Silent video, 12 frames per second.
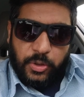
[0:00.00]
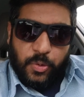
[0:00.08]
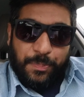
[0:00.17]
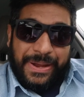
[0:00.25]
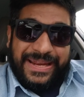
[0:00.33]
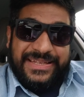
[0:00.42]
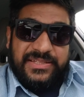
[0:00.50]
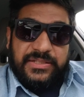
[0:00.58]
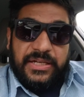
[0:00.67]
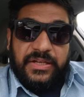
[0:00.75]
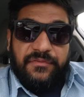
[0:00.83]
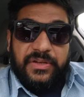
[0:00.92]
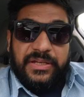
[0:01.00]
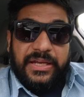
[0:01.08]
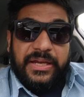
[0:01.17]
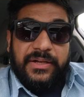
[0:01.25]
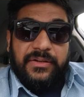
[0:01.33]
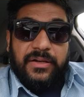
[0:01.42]
देखो मैरिज
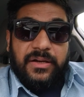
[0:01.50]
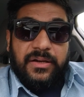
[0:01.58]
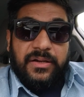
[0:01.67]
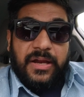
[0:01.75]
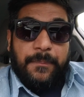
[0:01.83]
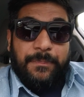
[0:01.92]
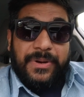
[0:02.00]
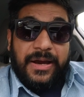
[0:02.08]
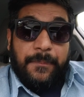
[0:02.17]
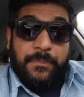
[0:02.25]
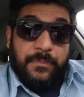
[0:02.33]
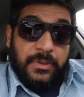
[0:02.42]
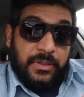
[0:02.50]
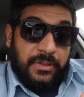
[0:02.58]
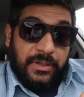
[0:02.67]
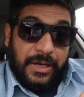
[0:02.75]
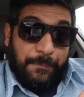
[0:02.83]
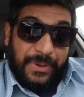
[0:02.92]
सर्टिफिकेट अगर
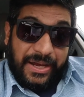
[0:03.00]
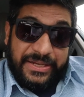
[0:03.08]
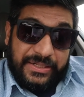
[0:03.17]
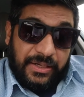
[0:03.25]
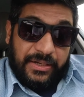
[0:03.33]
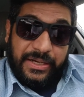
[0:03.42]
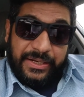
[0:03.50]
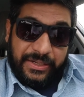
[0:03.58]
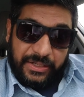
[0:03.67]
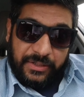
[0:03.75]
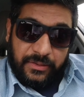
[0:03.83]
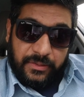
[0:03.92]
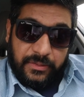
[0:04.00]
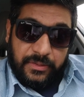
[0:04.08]
आप अप्लाई कर रहे हैं